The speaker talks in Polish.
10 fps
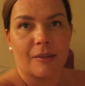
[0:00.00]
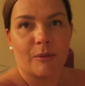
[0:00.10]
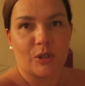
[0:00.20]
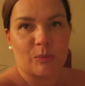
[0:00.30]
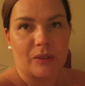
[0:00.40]

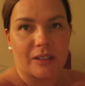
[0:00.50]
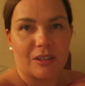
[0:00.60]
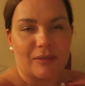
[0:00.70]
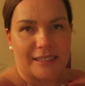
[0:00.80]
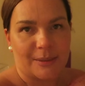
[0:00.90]
My już po
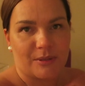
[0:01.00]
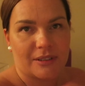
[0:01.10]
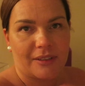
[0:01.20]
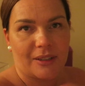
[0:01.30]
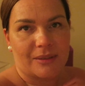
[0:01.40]
grillu właśnie przed
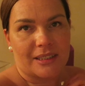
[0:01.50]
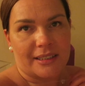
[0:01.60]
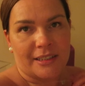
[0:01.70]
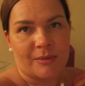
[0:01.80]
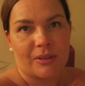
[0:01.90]
chwilą
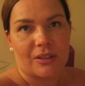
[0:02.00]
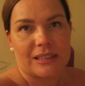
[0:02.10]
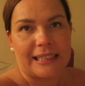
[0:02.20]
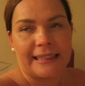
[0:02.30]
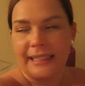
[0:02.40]
zjeśliśmy
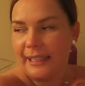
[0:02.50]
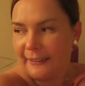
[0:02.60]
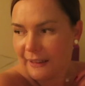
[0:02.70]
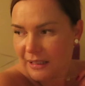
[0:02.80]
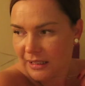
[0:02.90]

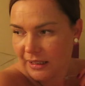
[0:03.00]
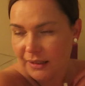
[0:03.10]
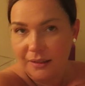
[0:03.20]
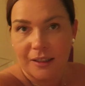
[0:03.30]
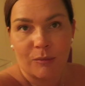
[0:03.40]
ostatnie naczynia
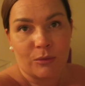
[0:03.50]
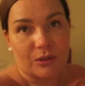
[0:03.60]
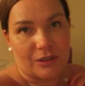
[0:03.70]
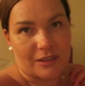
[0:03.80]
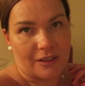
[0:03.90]
do domu,
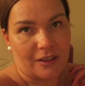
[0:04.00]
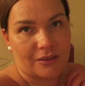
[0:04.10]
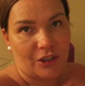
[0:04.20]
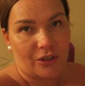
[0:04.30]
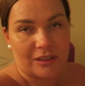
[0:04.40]
to co
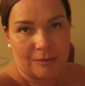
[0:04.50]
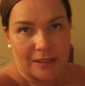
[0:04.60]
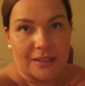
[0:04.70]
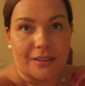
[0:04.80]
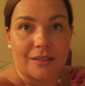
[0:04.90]
do
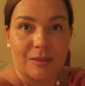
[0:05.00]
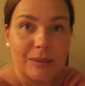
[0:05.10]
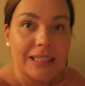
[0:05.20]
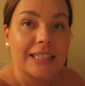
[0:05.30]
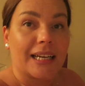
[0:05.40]
śmieci to do
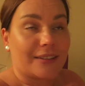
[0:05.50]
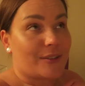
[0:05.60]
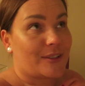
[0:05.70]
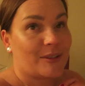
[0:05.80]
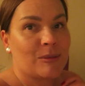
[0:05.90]
śmieci, a to
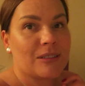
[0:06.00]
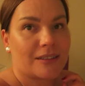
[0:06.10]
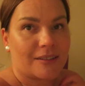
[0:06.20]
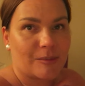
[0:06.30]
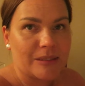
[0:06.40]
co do mycia
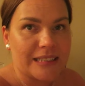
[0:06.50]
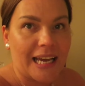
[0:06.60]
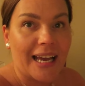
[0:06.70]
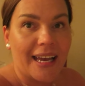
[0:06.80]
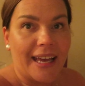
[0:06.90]
to do mycia.
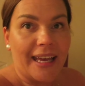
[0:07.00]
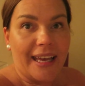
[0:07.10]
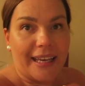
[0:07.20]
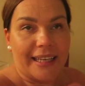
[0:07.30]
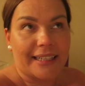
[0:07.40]

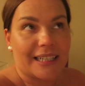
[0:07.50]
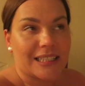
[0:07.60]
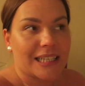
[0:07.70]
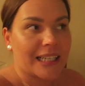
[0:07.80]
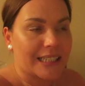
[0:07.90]
E,
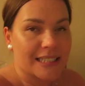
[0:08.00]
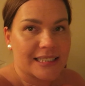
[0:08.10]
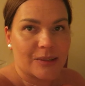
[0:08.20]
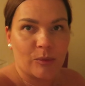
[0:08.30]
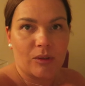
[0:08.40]
kaszanka z
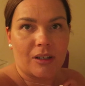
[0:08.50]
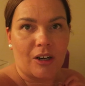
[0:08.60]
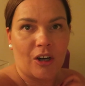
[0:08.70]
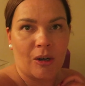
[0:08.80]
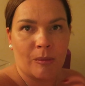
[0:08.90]

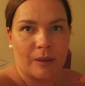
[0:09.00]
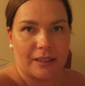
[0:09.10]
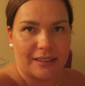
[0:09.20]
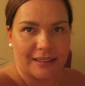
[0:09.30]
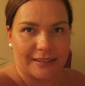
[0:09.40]
cebulką,
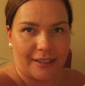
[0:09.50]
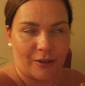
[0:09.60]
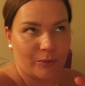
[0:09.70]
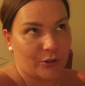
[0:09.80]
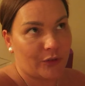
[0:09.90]
e,
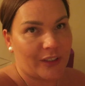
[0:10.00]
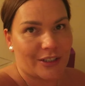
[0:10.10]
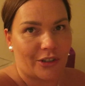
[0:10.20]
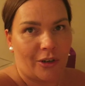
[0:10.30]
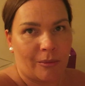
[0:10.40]
taką
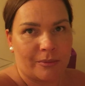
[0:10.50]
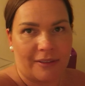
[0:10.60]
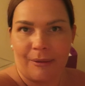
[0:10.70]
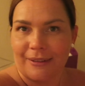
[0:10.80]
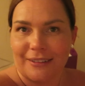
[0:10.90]
świeżą, nie
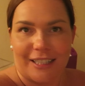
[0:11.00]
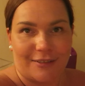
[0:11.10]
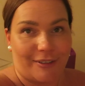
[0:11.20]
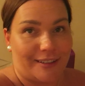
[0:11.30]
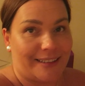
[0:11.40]
wiem jak to
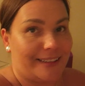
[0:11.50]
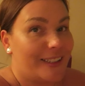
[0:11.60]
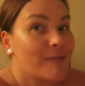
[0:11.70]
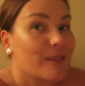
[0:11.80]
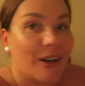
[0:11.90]
nazwać,
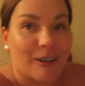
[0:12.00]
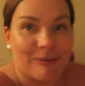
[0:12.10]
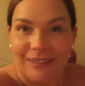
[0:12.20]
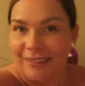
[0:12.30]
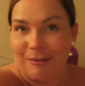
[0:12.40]
dymką,
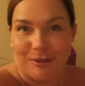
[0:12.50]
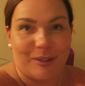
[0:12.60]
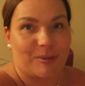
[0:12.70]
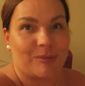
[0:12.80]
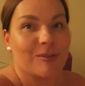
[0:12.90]
nie wiem czy
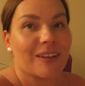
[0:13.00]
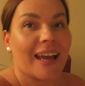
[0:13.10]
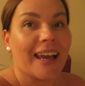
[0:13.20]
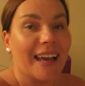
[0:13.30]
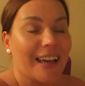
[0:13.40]
dobrze mówię.